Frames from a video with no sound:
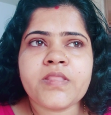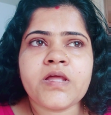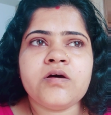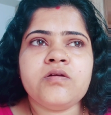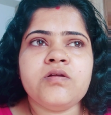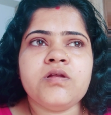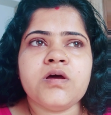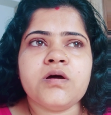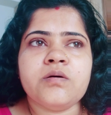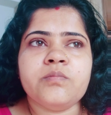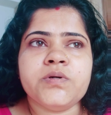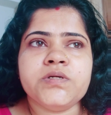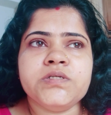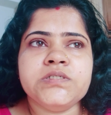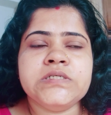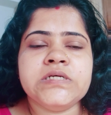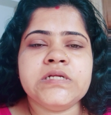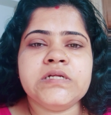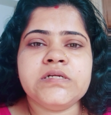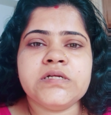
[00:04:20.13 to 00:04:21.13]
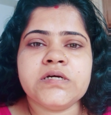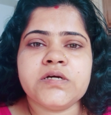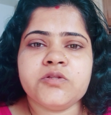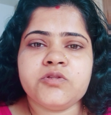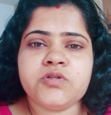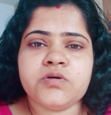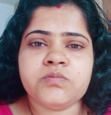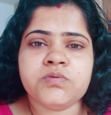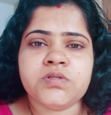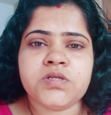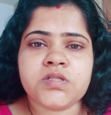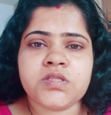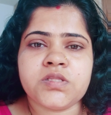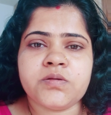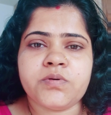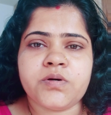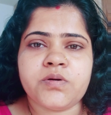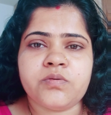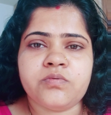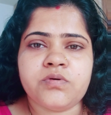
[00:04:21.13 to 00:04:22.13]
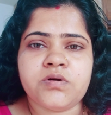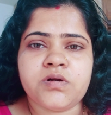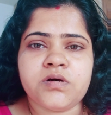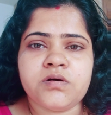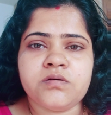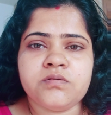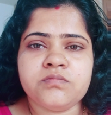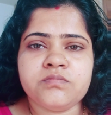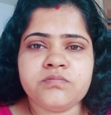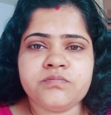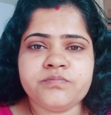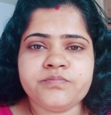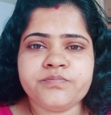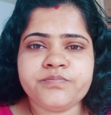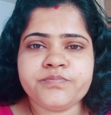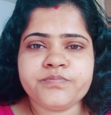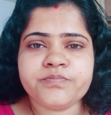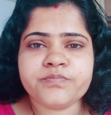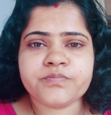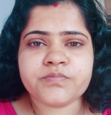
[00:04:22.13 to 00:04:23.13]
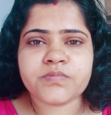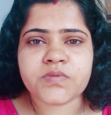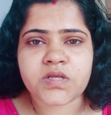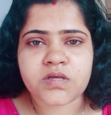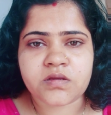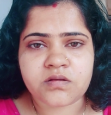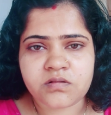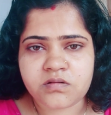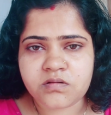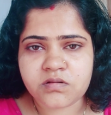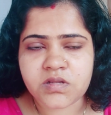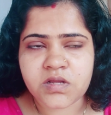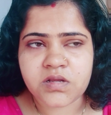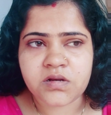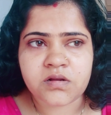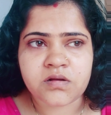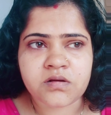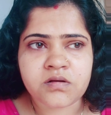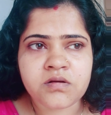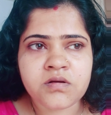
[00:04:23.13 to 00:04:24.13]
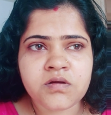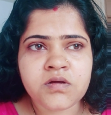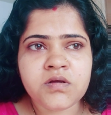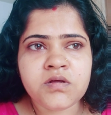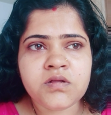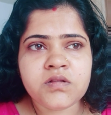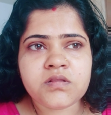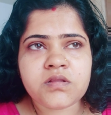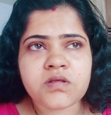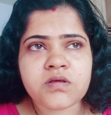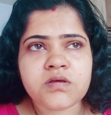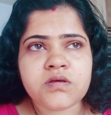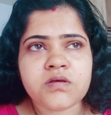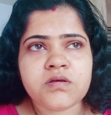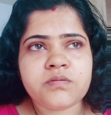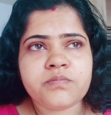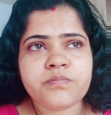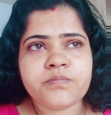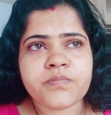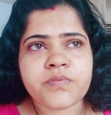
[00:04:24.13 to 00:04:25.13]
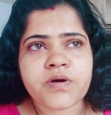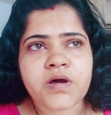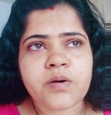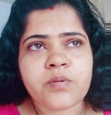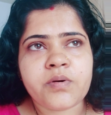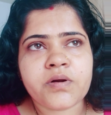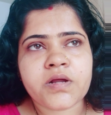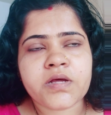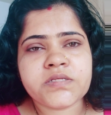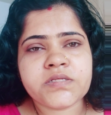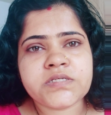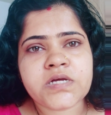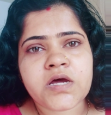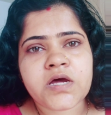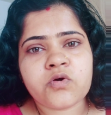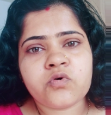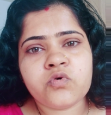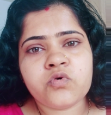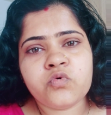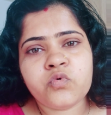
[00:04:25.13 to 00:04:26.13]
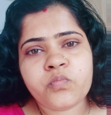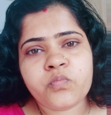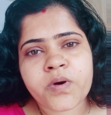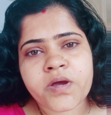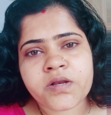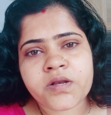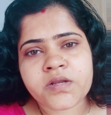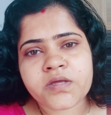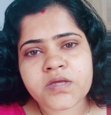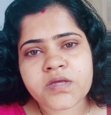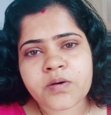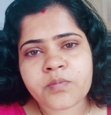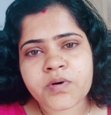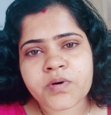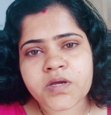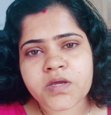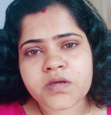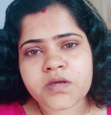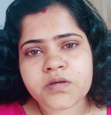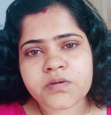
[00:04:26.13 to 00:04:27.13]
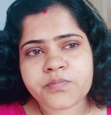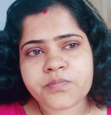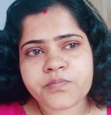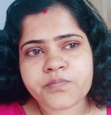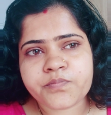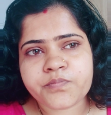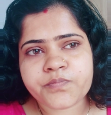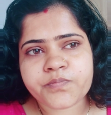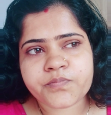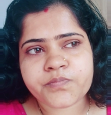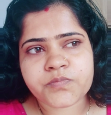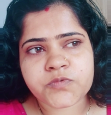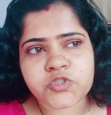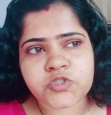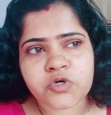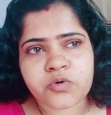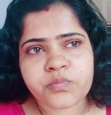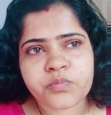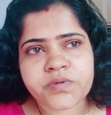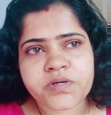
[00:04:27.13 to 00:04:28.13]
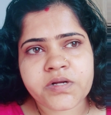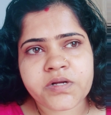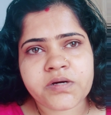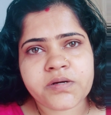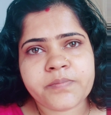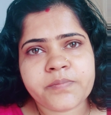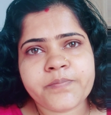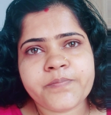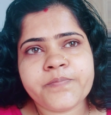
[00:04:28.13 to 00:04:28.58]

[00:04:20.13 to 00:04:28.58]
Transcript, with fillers: তাহলে আমার ছেলেটাকে তো আমি দেখতে পারবো না তাই তাই না তাই আমার কাছে আর কোনো উপায় নেই আমাকে জবটা